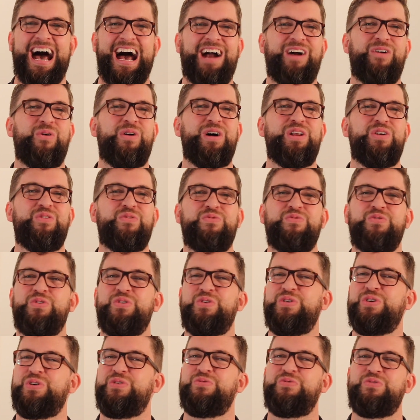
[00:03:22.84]
agora eu
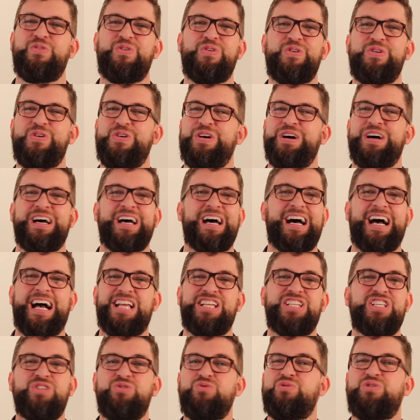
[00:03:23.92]
vou, eu vou
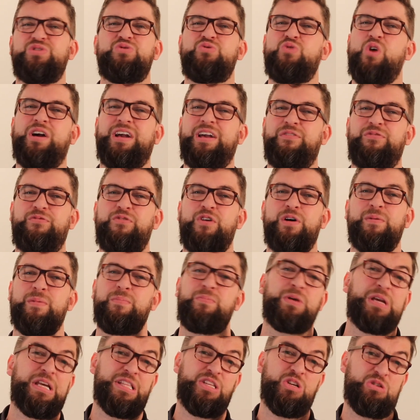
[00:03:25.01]
agir de qualquer forma
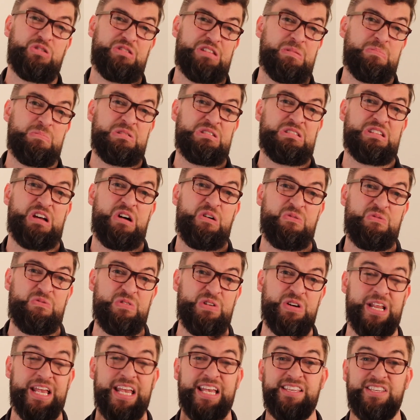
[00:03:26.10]
porque Deus está me
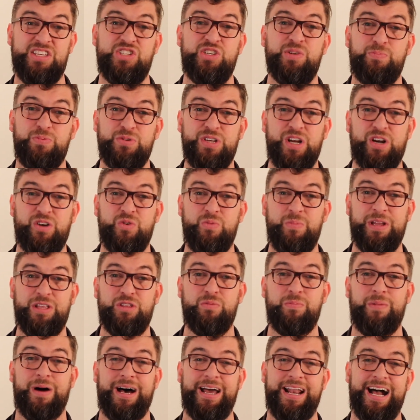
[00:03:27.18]
salvando. Esse tipo de
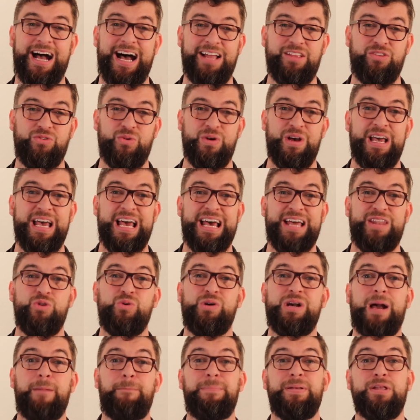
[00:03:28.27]
argumento barato, no
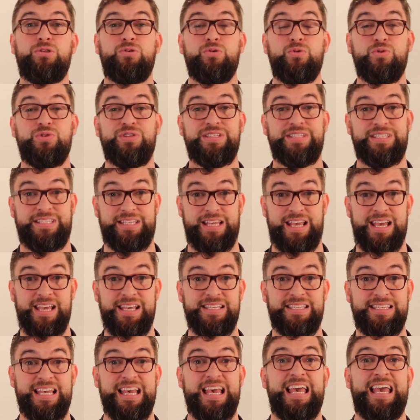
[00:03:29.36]
capítulo
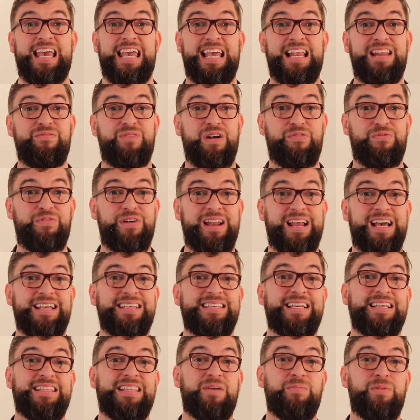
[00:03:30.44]
6, ele vai falar
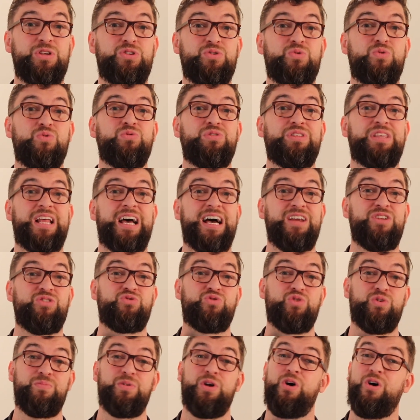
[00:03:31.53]
exatamente o contrário
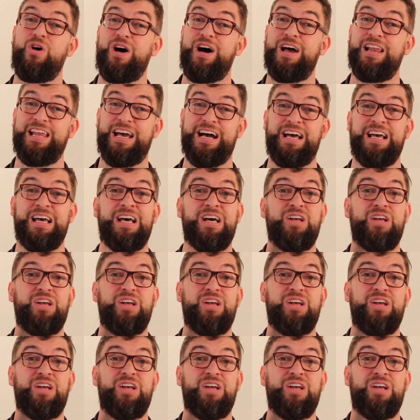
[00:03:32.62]
sobre, olha,